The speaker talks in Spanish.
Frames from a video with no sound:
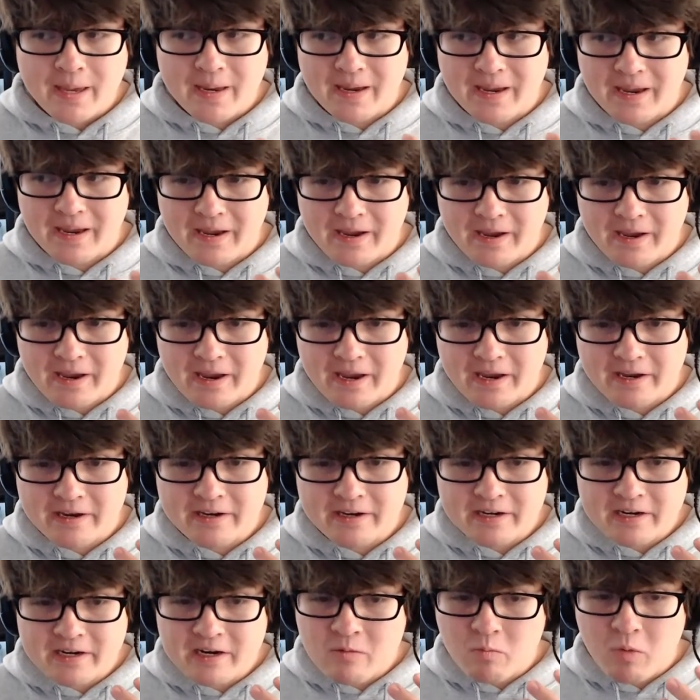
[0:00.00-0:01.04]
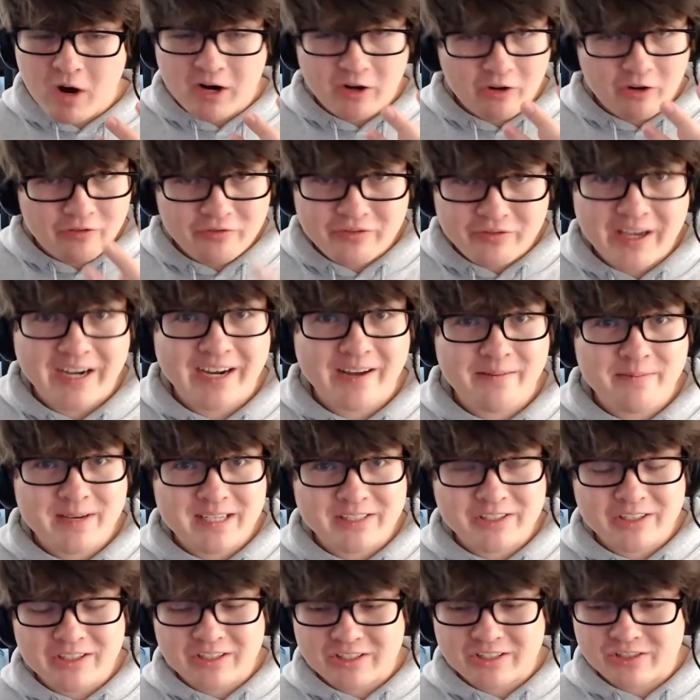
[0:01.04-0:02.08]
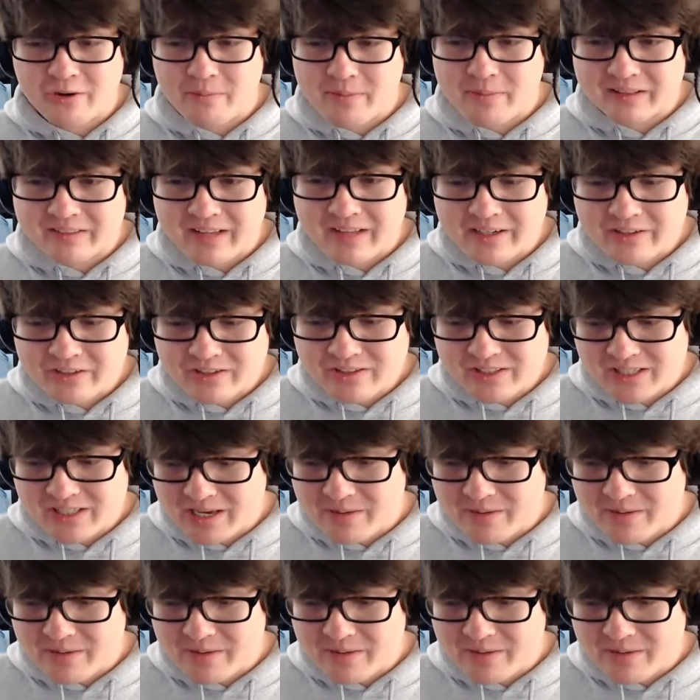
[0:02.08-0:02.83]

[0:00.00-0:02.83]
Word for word: Eh, bueno, déjame eso en los comentarios